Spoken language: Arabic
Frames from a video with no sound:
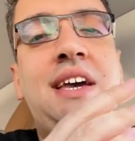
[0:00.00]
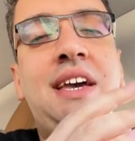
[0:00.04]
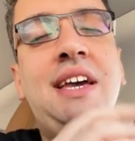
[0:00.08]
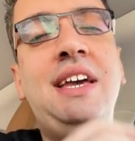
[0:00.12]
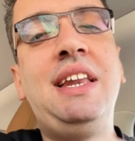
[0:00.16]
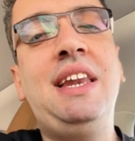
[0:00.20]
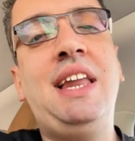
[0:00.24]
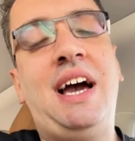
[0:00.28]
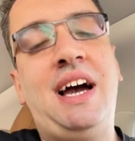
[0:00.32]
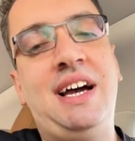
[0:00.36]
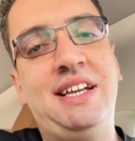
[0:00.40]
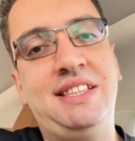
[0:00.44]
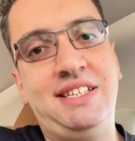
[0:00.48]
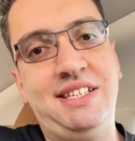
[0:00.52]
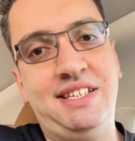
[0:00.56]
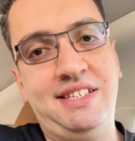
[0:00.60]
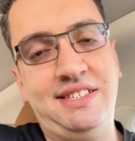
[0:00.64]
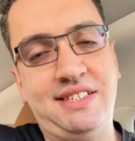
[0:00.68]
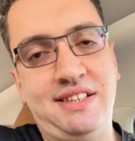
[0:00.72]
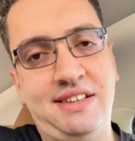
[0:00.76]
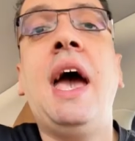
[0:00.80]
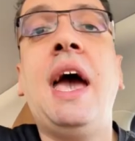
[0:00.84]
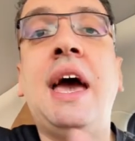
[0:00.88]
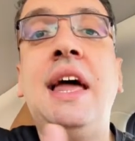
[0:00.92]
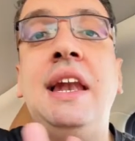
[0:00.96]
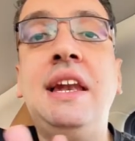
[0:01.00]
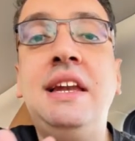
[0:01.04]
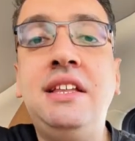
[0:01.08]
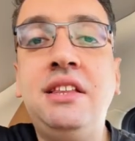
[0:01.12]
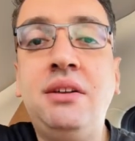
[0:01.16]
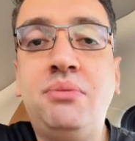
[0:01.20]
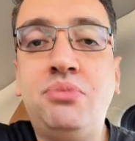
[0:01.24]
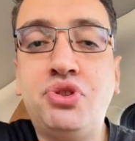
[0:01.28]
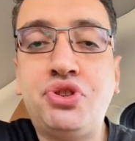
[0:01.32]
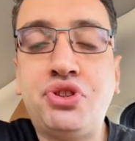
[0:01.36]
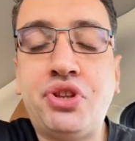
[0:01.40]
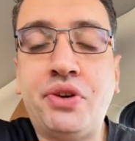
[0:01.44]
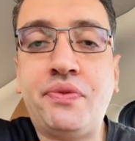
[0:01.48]
الحديثة خلينا
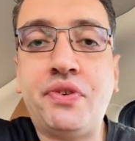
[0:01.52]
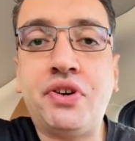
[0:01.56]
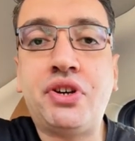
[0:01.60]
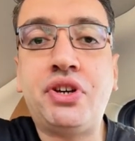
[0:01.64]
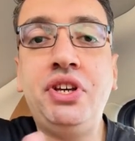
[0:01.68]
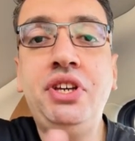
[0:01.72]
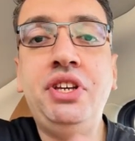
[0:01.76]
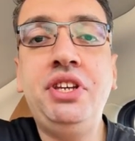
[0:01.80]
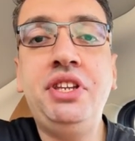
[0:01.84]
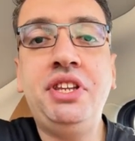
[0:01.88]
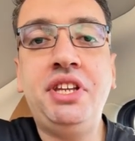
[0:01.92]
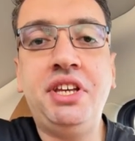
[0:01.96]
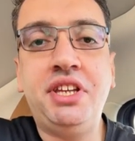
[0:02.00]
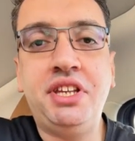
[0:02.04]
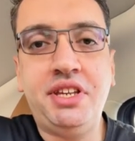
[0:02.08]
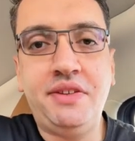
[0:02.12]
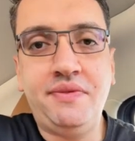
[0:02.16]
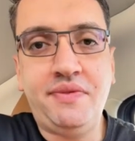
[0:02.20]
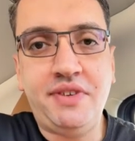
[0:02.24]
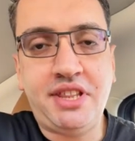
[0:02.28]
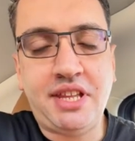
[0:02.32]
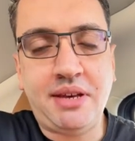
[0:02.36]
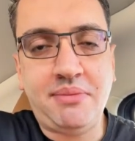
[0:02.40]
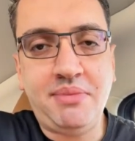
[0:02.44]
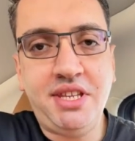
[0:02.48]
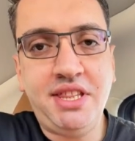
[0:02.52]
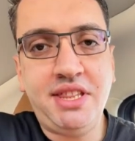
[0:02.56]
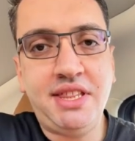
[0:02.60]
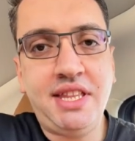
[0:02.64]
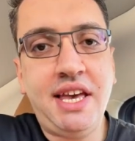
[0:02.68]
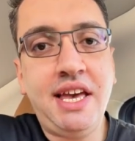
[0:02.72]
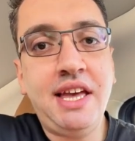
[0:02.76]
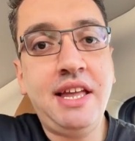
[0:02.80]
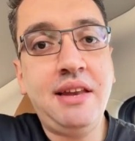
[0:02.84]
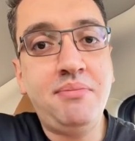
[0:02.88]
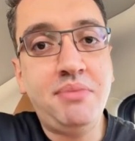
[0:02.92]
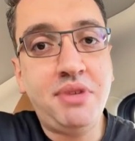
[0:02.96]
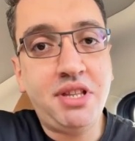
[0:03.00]
متفقين ان فيتامين د
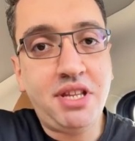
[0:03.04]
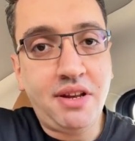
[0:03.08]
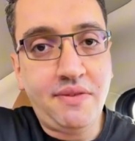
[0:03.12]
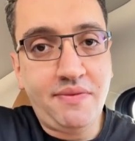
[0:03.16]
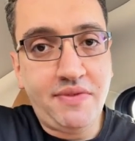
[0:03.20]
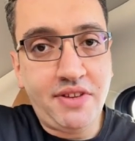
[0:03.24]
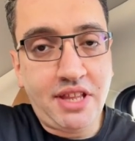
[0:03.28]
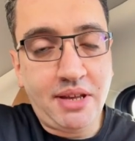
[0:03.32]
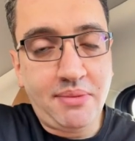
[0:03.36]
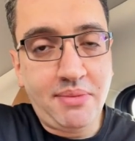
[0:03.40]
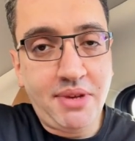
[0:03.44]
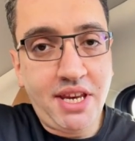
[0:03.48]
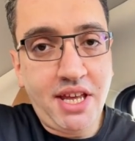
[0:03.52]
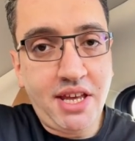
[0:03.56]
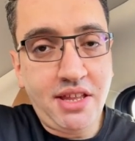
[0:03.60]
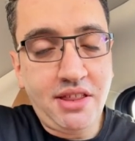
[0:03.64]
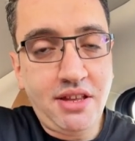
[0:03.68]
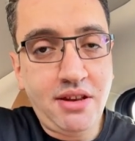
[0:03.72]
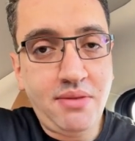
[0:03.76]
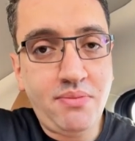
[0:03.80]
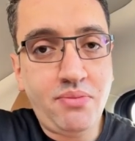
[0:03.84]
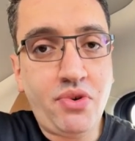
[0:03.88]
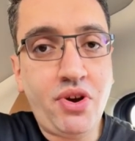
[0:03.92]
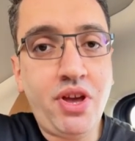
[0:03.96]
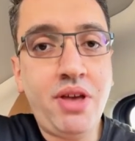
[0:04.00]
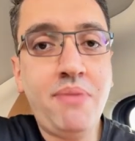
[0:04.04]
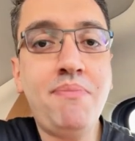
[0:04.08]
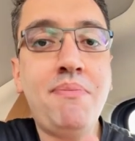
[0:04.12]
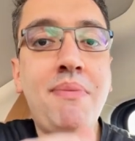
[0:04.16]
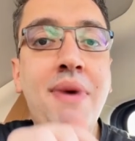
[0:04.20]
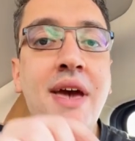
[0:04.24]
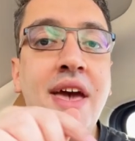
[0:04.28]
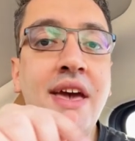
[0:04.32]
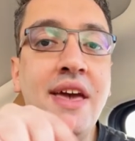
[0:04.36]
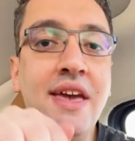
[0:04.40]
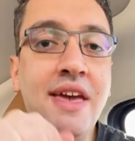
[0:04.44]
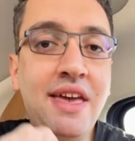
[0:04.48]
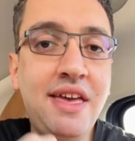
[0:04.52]
من الفيتامينات
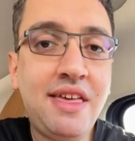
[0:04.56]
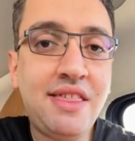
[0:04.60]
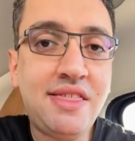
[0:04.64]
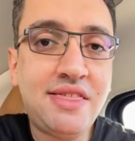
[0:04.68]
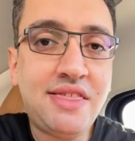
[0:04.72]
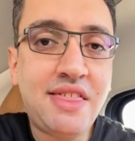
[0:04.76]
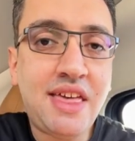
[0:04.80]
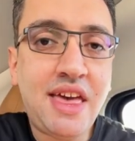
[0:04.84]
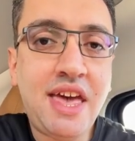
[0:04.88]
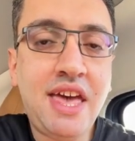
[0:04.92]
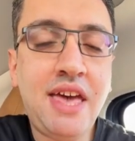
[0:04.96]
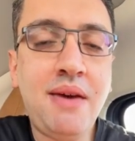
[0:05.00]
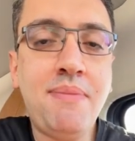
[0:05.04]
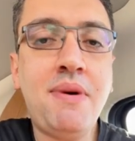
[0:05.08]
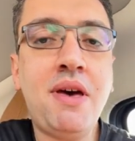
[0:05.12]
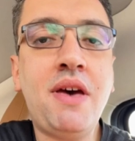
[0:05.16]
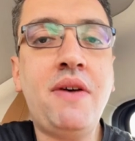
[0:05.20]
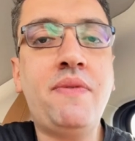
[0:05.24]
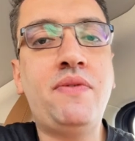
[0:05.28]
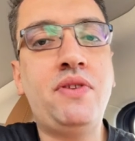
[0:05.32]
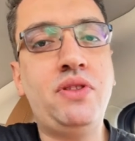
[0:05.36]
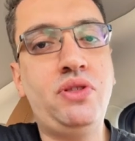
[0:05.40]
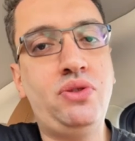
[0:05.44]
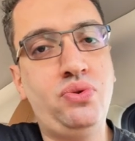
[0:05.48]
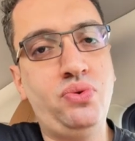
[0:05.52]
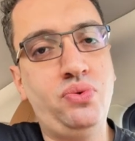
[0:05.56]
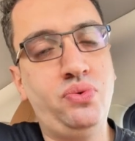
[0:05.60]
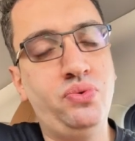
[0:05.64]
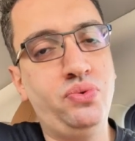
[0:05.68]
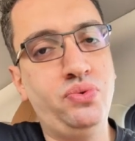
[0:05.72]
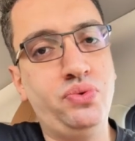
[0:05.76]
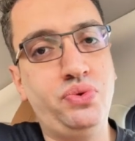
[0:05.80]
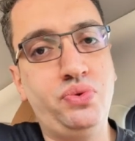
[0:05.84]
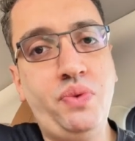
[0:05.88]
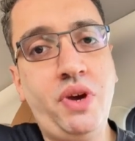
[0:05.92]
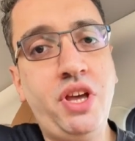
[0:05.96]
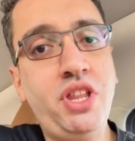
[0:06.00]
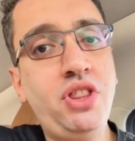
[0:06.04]
المهمة الذائبة في
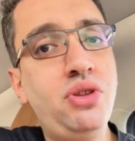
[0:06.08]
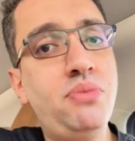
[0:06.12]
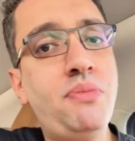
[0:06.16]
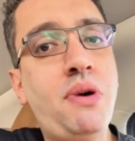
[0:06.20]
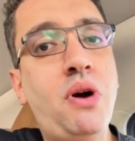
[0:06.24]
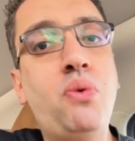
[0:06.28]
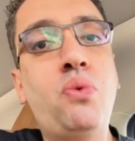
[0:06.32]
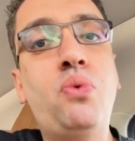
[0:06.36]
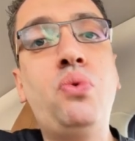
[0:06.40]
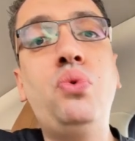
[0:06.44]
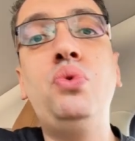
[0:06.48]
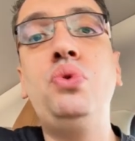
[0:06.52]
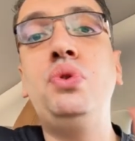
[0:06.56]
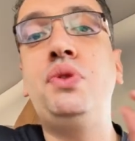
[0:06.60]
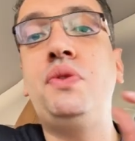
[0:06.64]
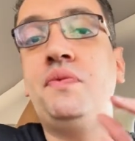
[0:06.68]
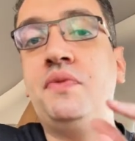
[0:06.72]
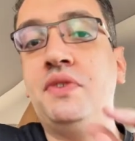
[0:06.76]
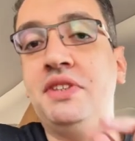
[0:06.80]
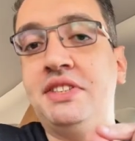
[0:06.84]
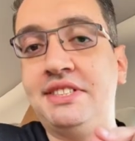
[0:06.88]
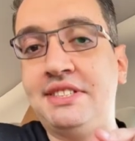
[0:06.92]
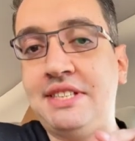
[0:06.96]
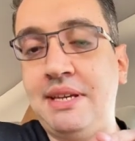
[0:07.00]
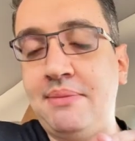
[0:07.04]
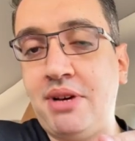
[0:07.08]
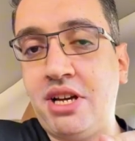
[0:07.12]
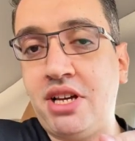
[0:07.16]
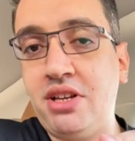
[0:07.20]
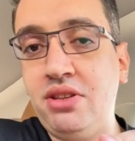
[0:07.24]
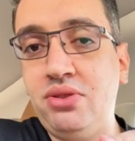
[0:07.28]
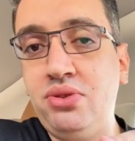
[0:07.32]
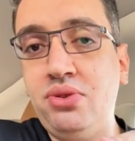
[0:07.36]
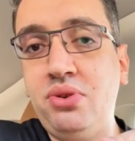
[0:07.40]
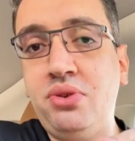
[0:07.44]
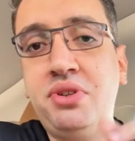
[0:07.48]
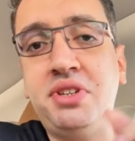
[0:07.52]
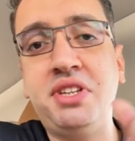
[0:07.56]
الدهون وانه موجود في السمك
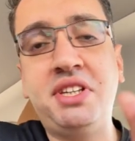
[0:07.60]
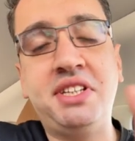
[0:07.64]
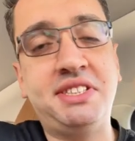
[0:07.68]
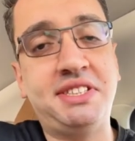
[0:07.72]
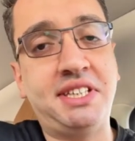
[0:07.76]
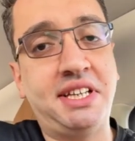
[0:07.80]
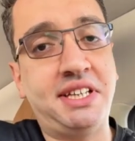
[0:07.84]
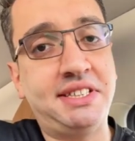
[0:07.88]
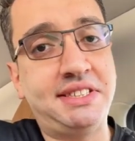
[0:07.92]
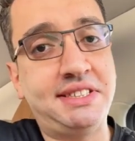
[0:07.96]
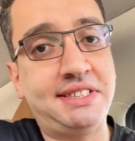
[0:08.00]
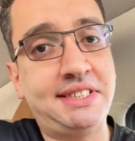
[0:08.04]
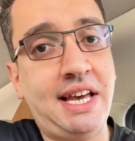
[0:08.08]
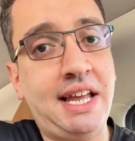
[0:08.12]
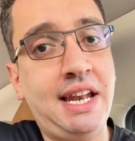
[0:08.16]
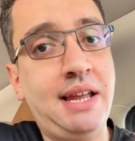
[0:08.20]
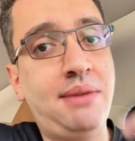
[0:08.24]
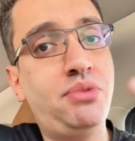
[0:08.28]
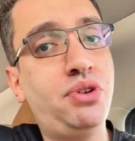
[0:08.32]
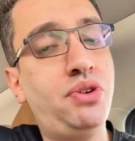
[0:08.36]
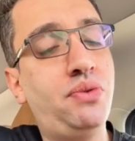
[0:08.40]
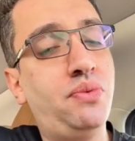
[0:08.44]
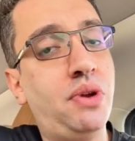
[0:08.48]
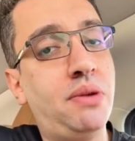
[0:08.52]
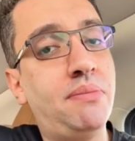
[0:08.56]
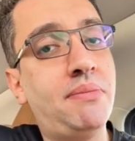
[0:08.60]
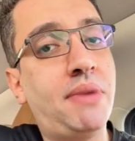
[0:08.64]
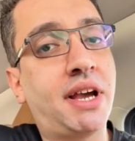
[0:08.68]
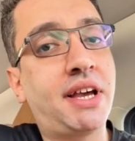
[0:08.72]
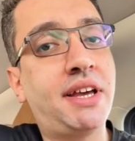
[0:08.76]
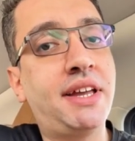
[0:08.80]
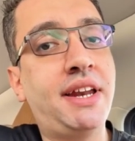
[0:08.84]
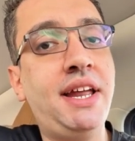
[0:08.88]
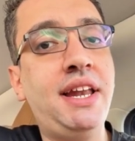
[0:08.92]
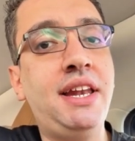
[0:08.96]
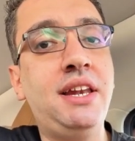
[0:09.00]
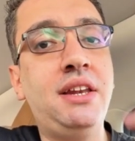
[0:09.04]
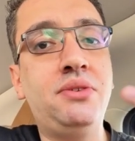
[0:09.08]
الدهني زي السلمون
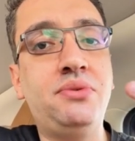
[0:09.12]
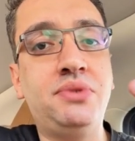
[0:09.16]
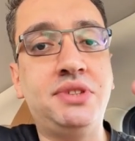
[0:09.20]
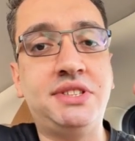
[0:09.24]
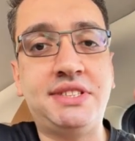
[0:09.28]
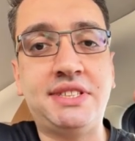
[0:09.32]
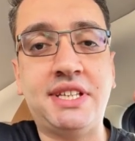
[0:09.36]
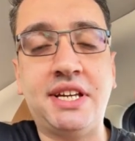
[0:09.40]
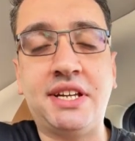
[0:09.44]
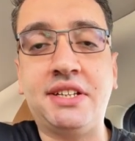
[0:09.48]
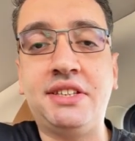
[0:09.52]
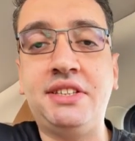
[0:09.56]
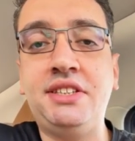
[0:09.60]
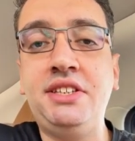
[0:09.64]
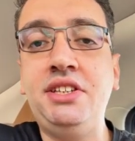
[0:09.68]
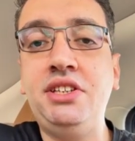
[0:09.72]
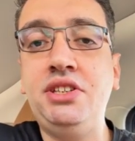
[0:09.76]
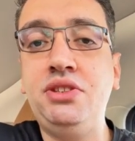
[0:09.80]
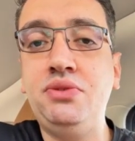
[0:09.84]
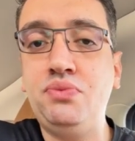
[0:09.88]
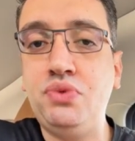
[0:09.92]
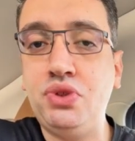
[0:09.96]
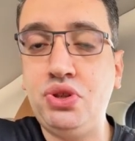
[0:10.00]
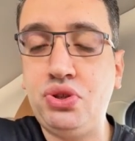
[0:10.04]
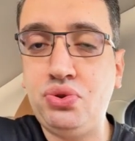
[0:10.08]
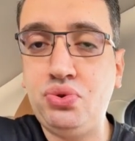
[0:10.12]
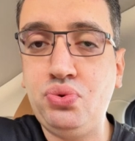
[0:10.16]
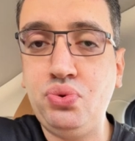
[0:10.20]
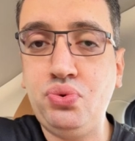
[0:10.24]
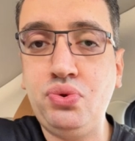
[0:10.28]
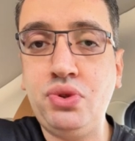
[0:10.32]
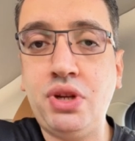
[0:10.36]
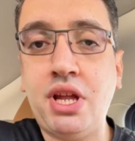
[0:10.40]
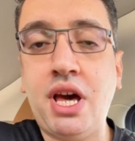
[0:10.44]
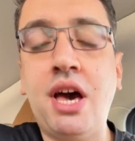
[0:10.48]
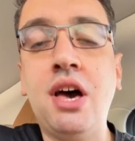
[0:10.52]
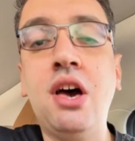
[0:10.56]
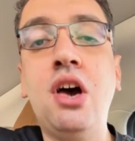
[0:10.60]
والماكريل والسردين
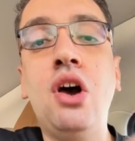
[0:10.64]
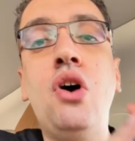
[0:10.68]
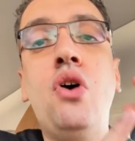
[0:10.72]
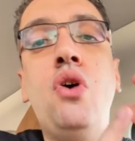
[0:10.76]
والتونة